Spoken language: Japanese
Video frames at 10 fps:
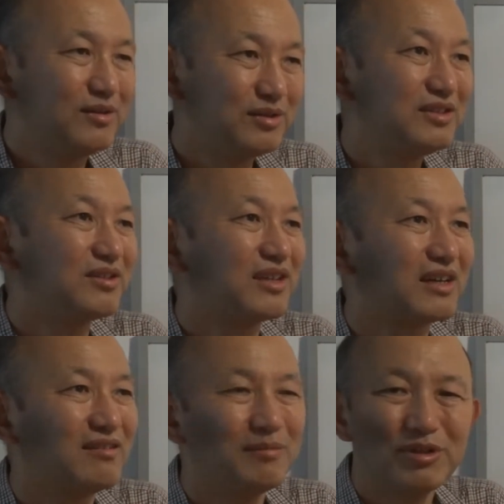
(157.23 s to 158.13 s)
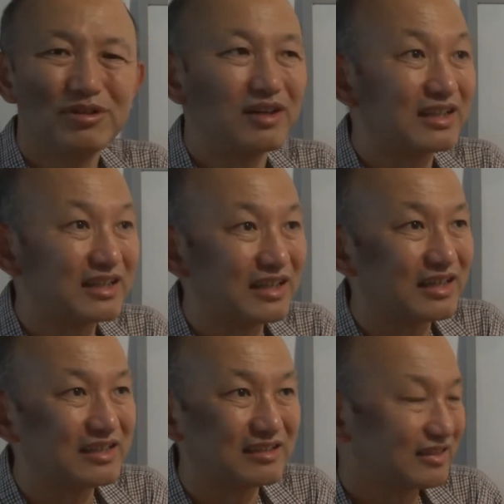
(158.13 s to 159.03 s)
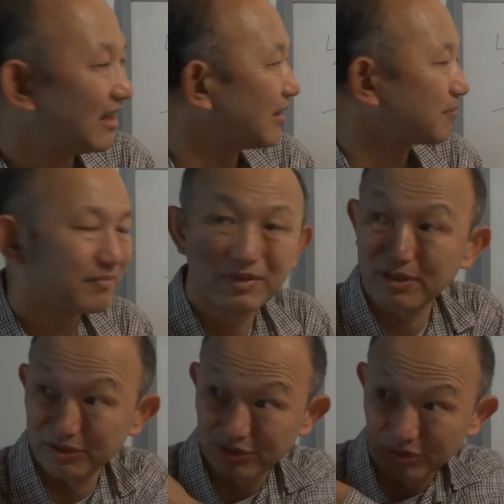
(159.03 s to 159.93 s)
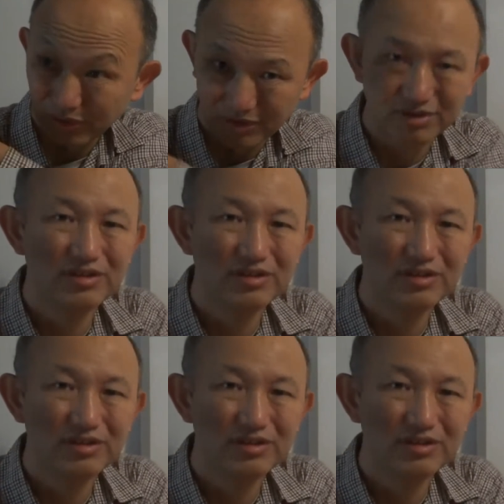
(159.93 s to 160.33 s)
うちの中はもっと暖かいですが、外、